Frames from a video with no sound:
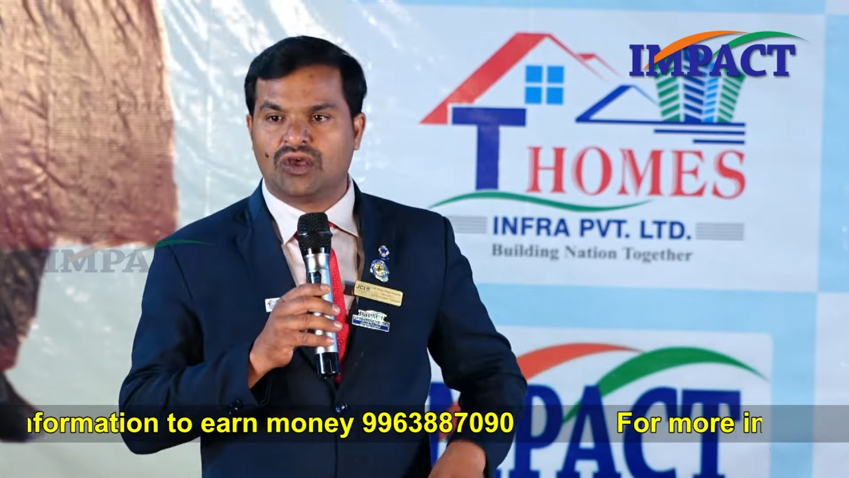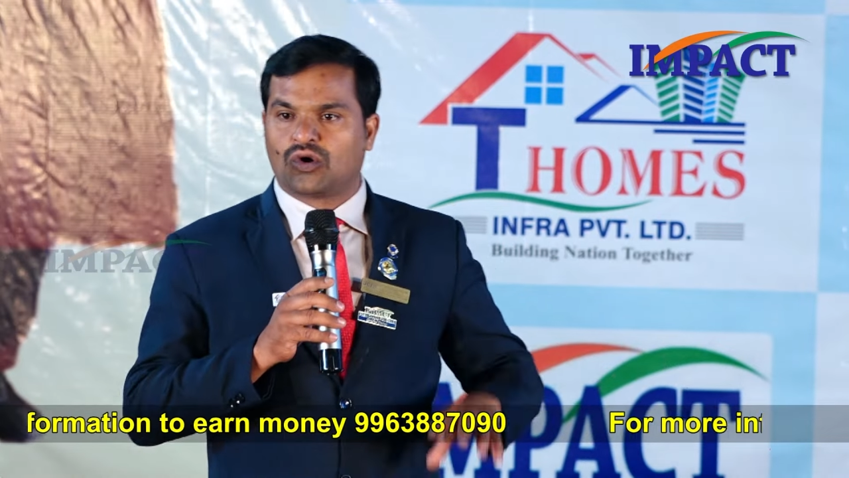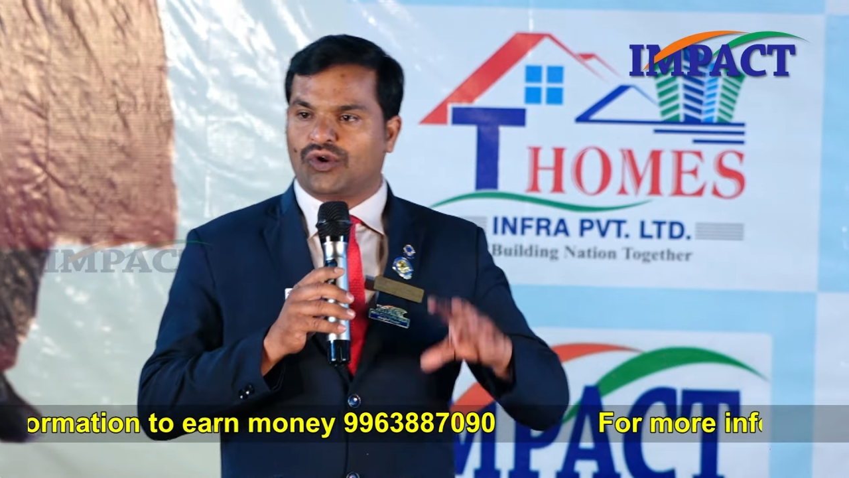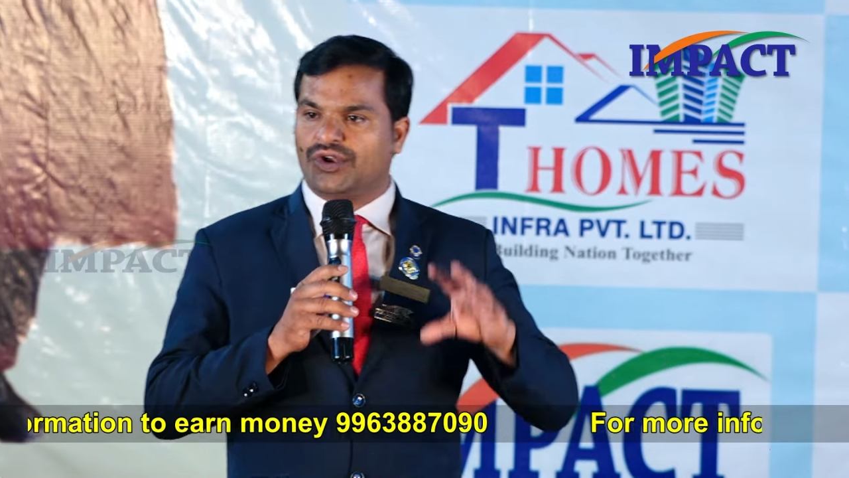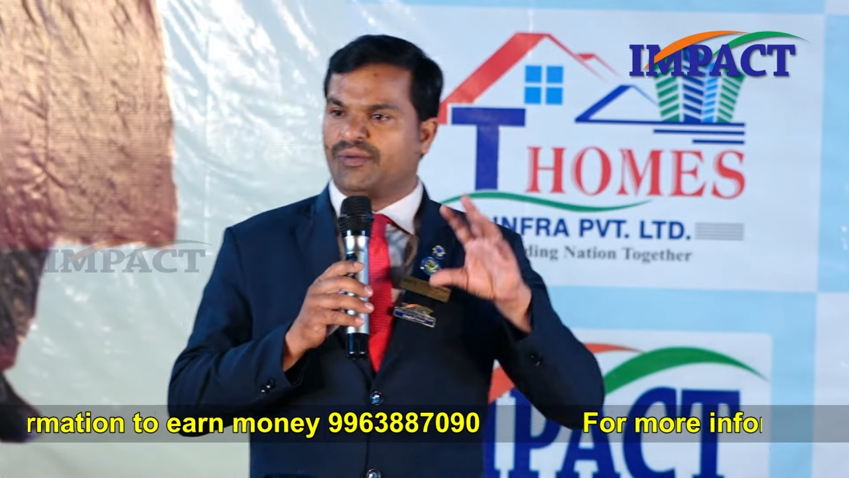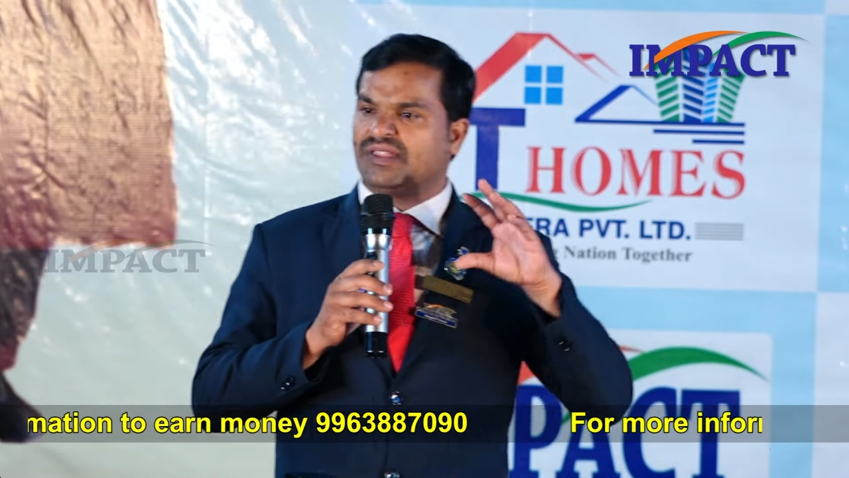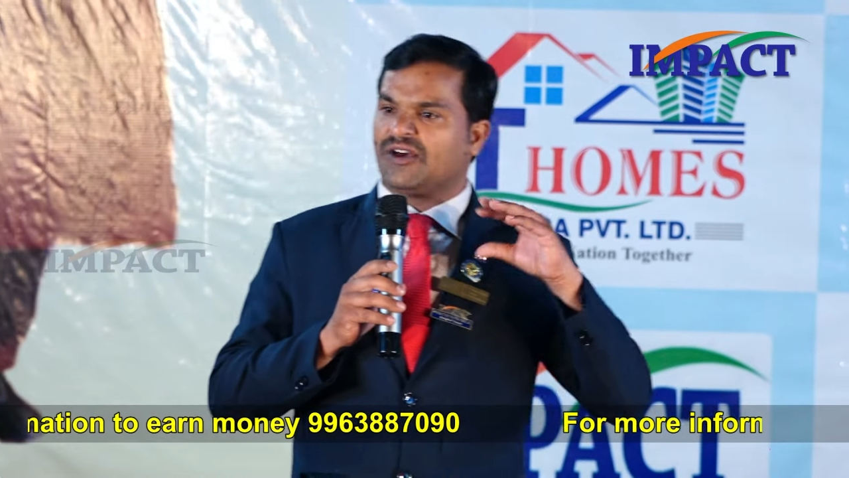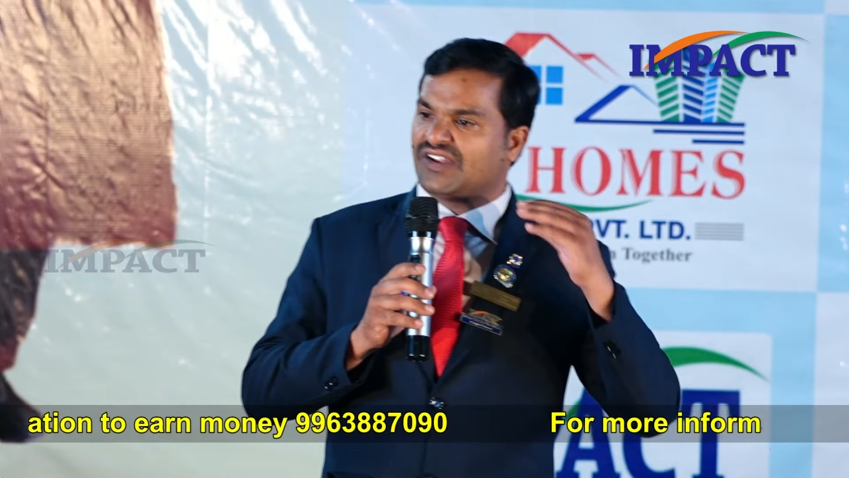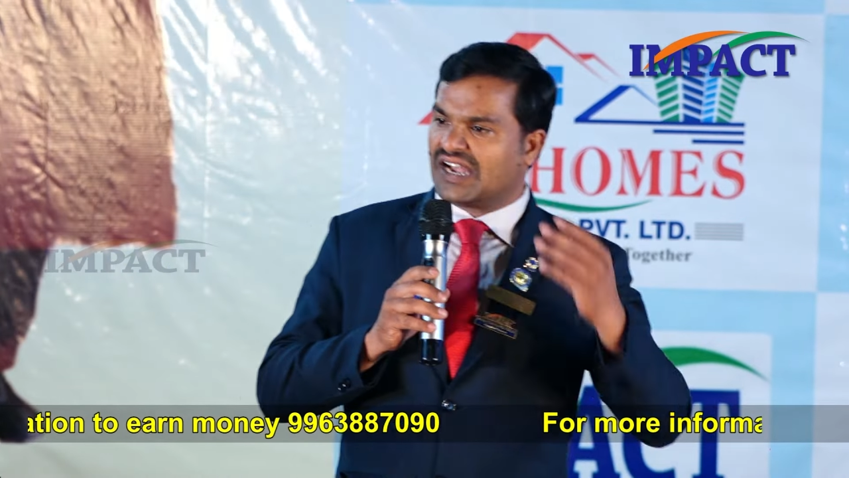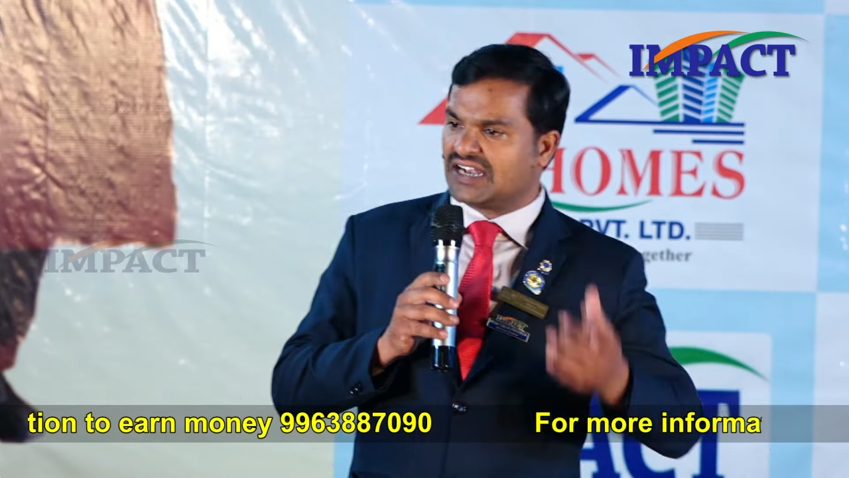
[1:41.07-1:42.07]
కొన్ని మీద
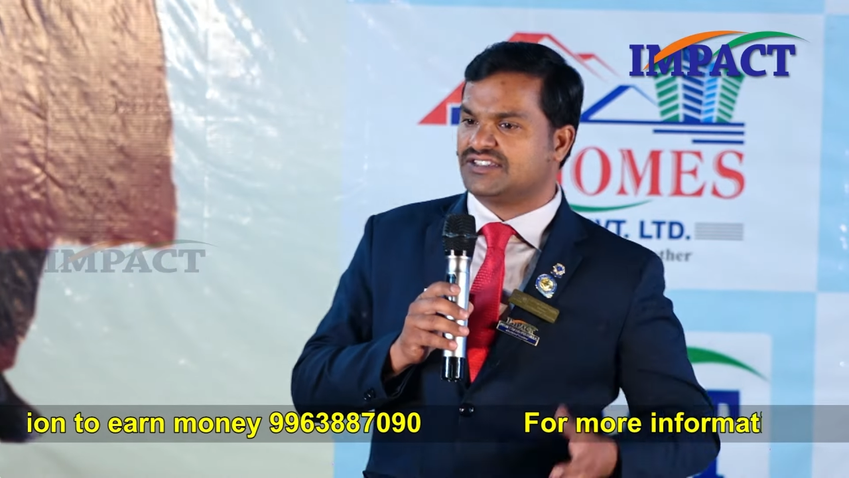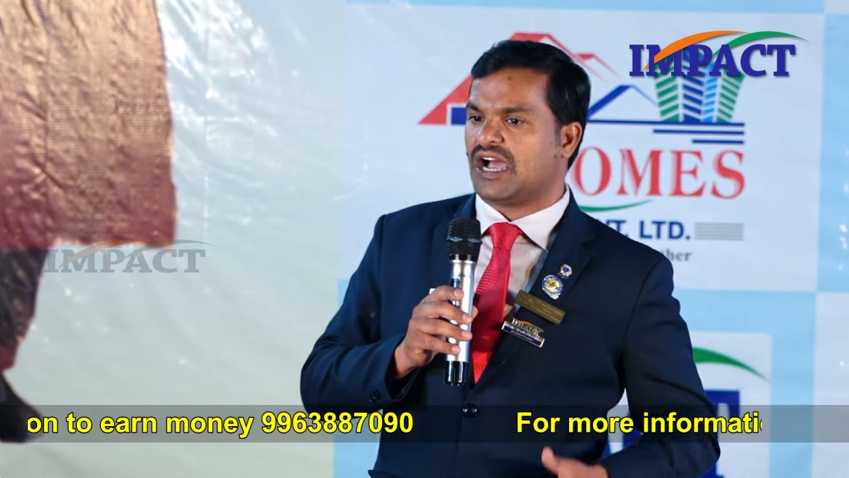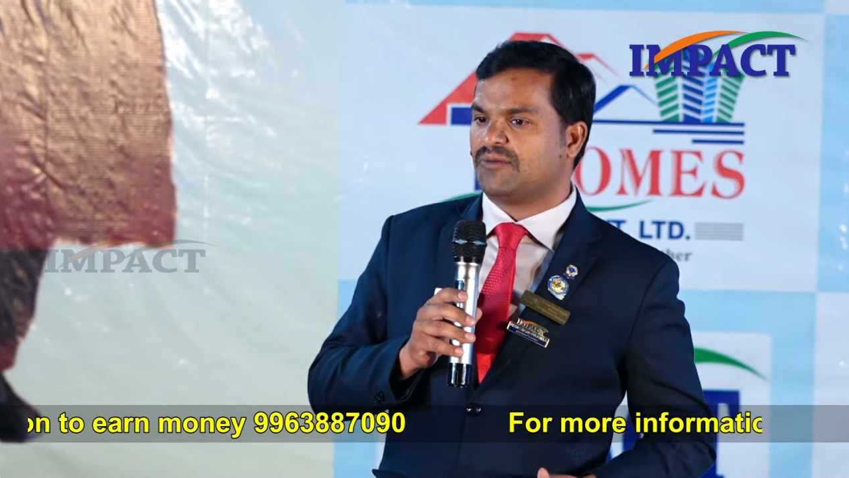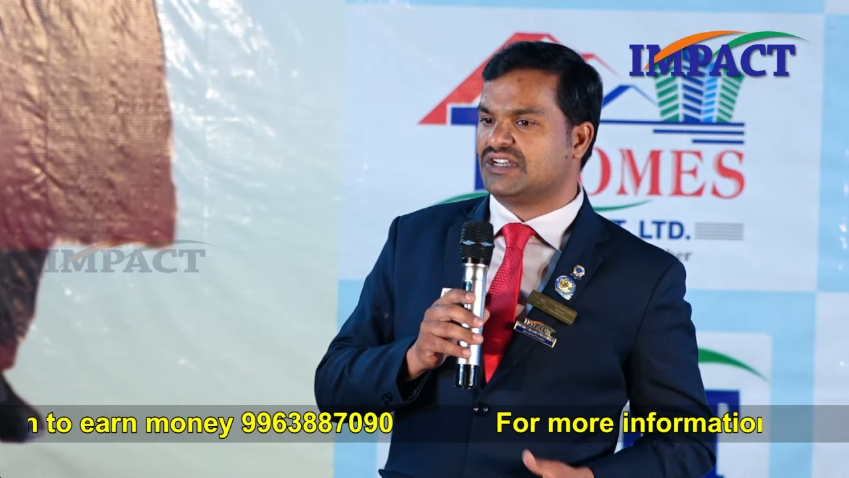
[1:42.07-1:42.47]
ఫ్రీలాన్స్ జాబ్